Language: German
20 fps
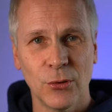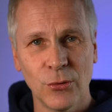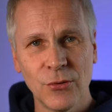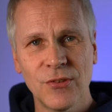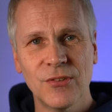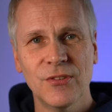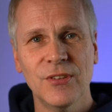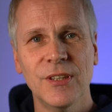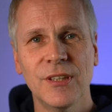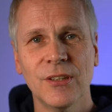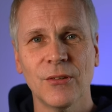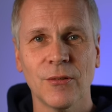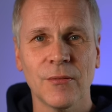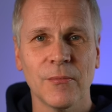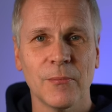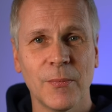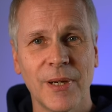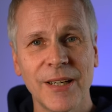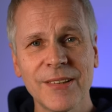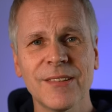günstigen
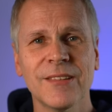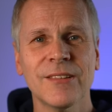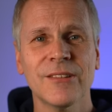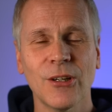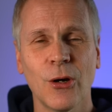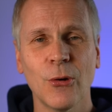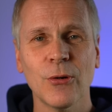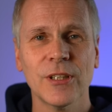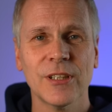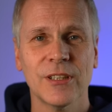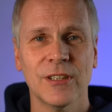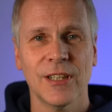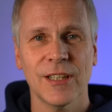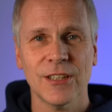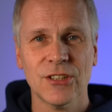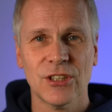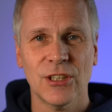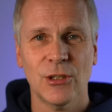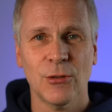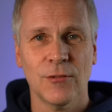und massentauglichen
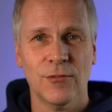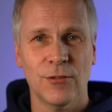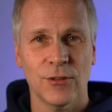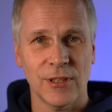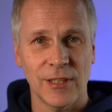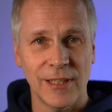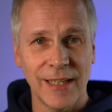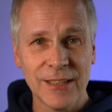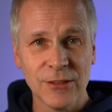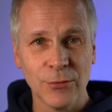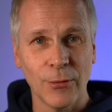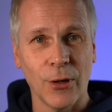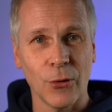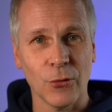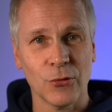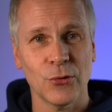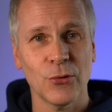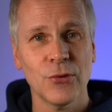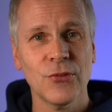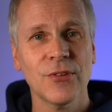Herstellung von
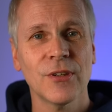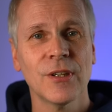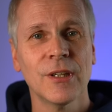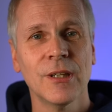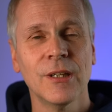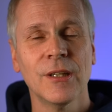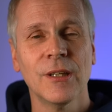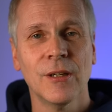Elektroautos,